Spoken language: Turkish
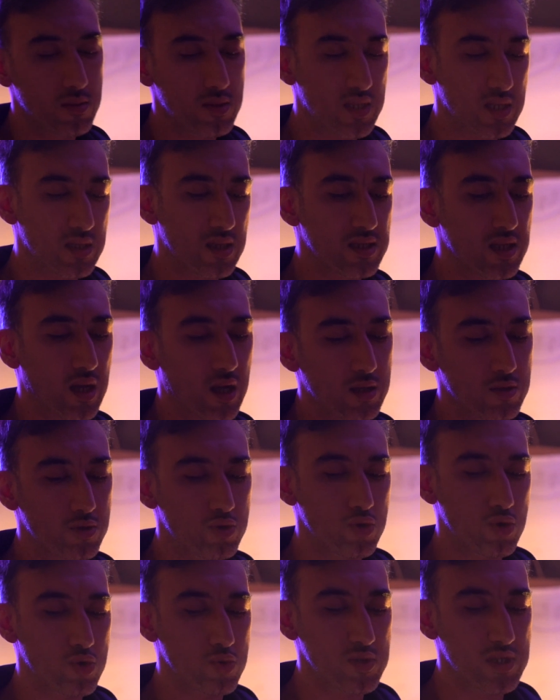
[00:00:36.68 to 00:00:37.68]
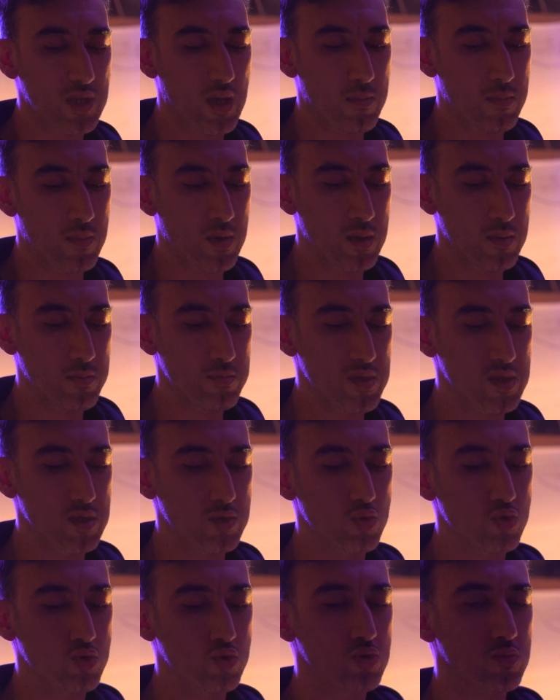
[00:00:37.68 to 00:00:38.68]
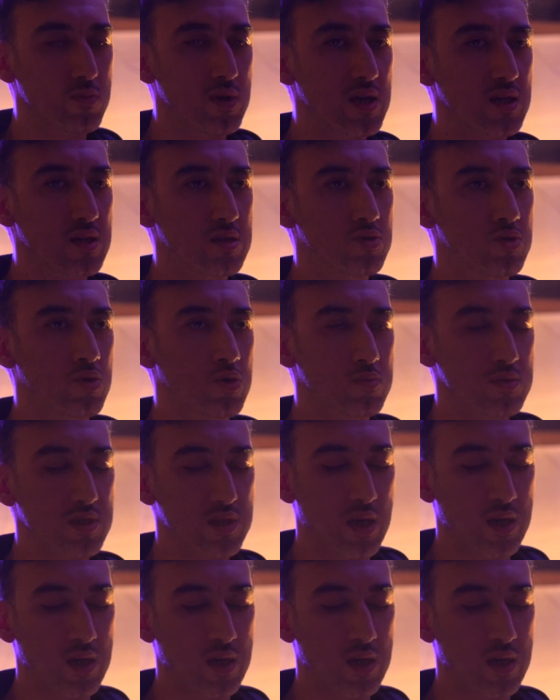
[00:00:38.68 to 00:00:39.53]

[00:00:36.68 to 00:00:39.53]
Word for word: sana saldırıyorum sanma, biraz üzülmeye gidiyorum